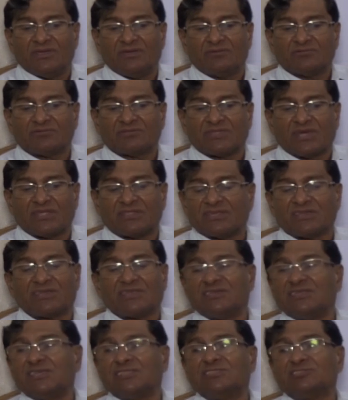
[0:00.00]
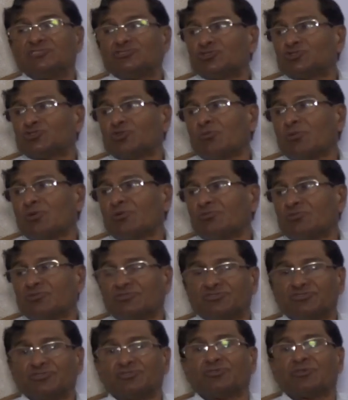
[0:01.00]
এবং তাদেরকে নির্দিষ্ট সময়
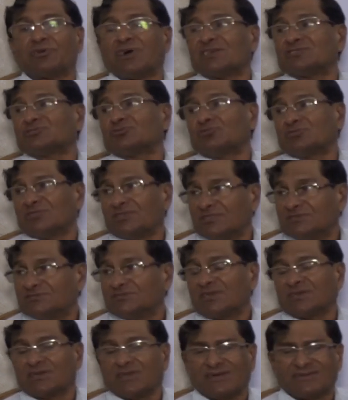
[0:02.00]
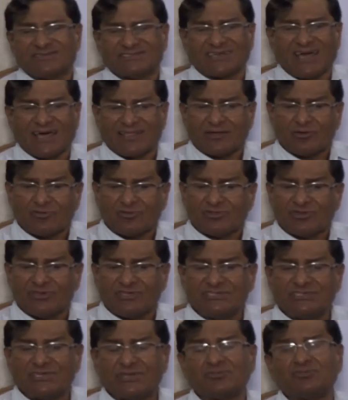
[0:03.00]
পর্যন্ত কাজ করতে দিবেন না সাধারণত
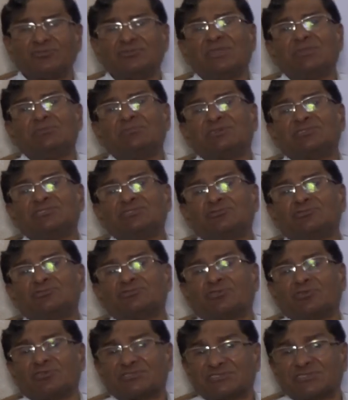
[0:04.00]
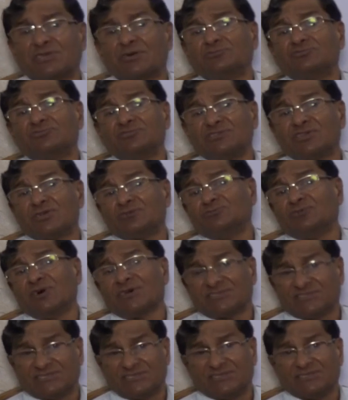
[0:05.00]
এই জাতীয় নির্বাচিত সংস্থাগুলো যেগুলো
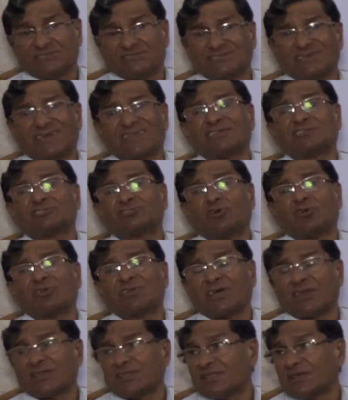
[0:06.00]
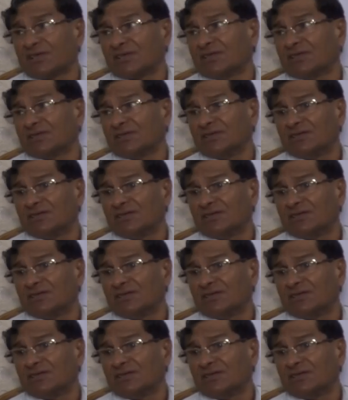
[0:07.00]
আছে যারা সরকারে থাকে